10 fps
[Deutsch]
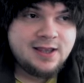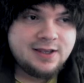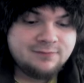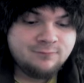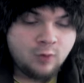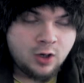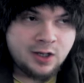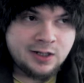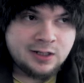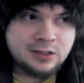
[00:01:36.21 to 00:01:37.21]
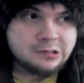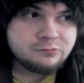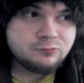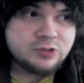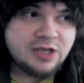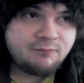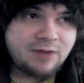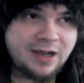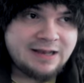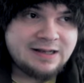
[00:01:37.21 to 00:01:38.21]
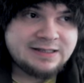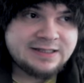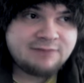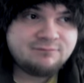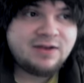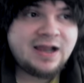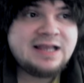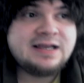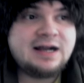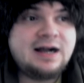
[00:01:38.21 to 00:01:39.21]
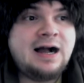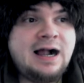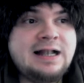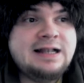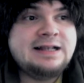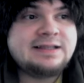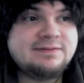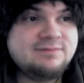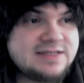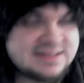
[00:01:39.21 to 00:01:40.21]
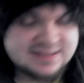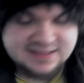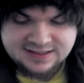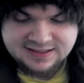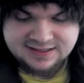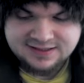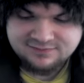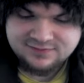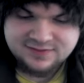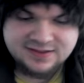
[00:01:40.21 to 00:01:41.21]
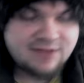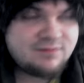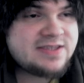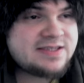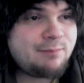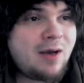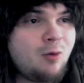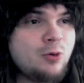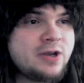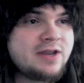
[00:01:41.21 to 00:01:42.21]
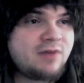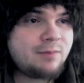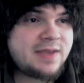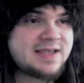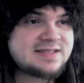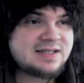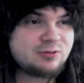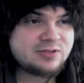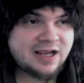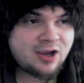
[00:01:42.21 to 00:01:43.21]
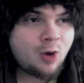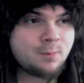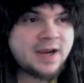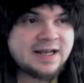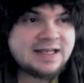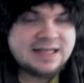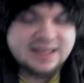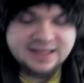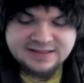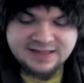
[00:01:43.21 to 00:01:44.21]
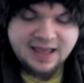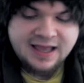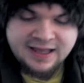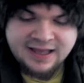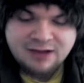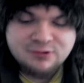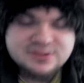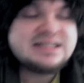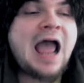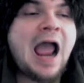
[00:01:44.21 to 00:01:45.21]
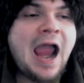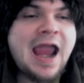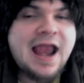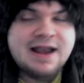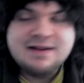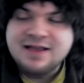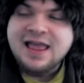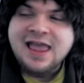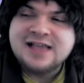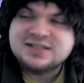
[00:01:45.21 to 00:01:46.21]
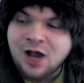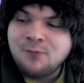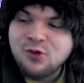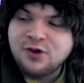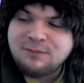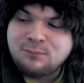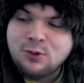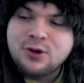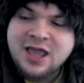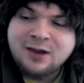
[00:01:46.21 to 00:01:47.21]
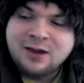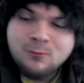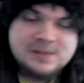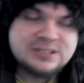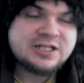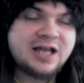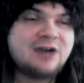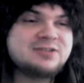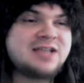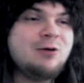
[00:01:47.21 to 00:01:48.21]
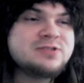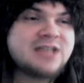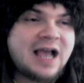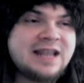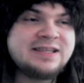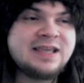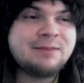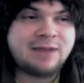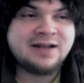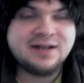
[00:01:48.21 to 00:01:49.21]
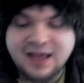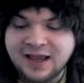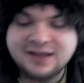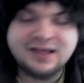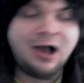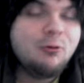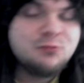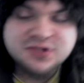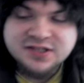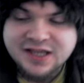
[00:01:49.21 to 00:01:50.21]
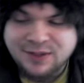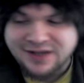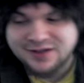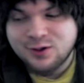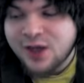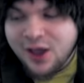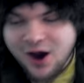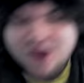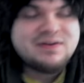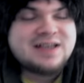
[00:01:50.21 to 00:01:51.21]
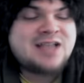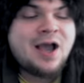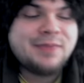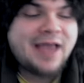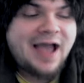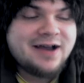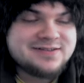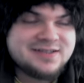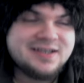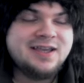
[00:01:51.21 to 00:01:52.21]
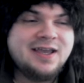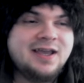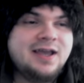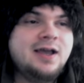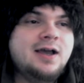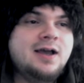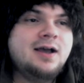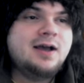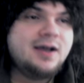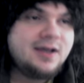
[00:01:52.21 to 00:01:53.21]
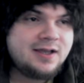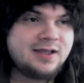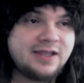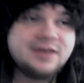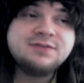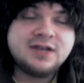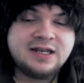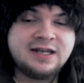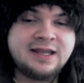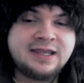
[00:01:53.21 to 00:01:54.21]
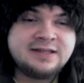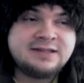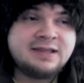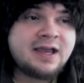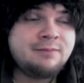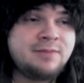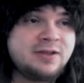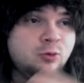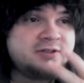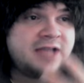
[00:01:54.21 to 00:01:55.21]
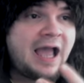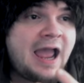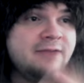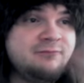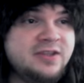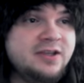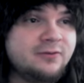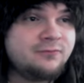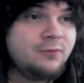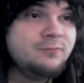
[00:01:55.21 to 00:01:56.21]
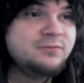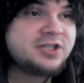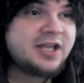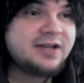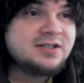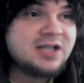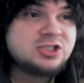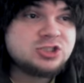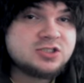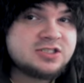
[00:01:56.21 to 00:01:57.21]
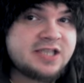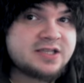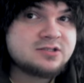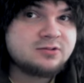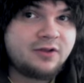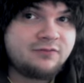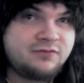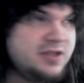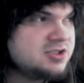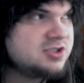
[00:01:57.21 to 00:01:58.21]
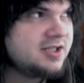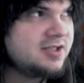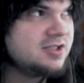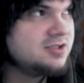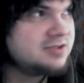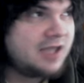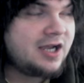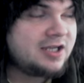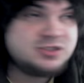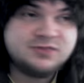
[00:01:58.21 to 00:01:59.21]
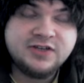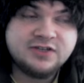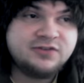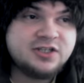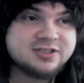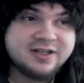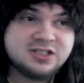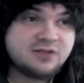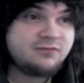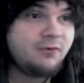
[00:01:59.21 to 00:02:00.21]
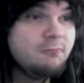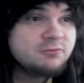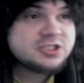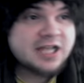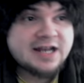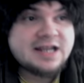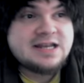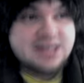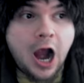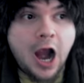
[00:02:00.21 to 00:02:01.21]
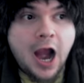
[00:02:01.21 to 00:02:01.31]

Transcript: Weil, ja, weil, ja, weil ja halt, wisst ihr, dann willst du Barone verbessern und dann kommt keine legendäre raus. Nein, es kommt nur eine blöde heroische draus. Haust dir alle Diamanten rein, kaufst du Diamanten und was kommt raus? entweder eine legendäre mit nur drei, vier, fünf Sternen anstatt sechs oder vier Sterne. Ja, an vier Sterne statt fünf Sterne. Ja.